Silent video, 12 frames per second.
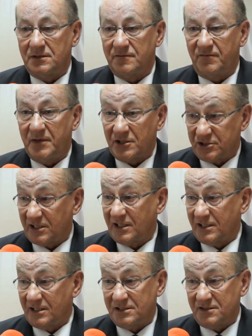w pierwszej
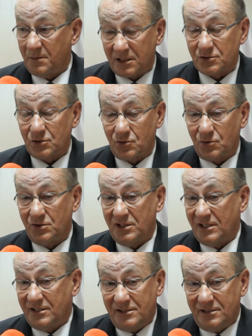kadencji, bardzo
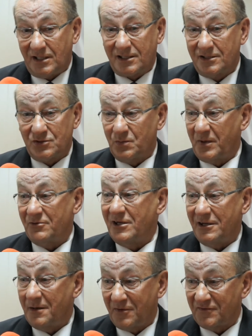trudnej i takiej zupełnie
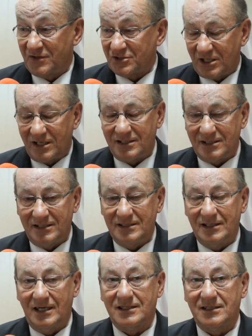zupełnie niepowtarzalny,
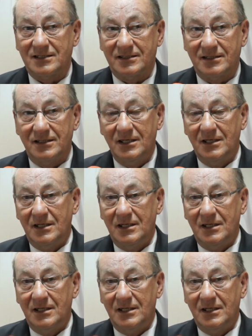jak y,